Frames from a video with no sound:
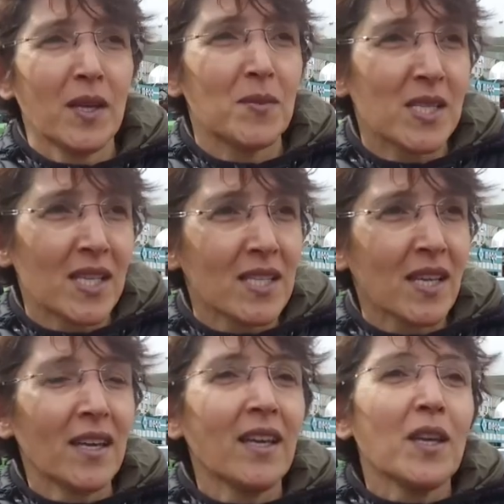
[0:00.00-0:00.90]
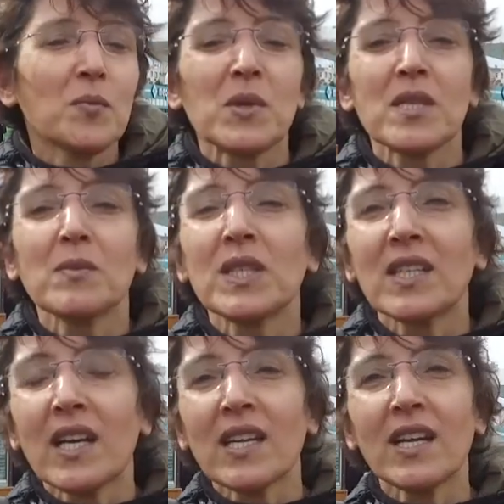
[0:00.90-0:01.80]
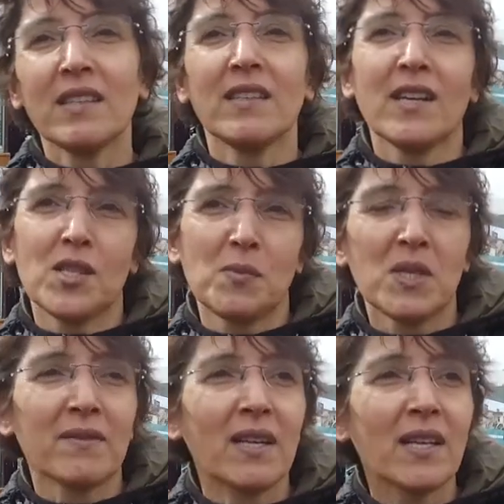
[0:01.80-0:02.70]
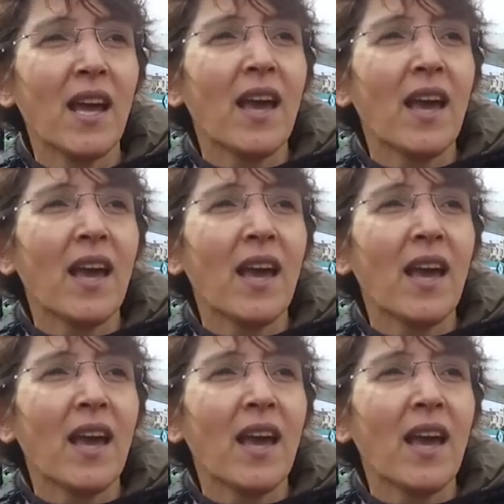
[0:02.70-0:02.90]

yemeyeceğiz. Bizim gıdaya ihtiyacımız var.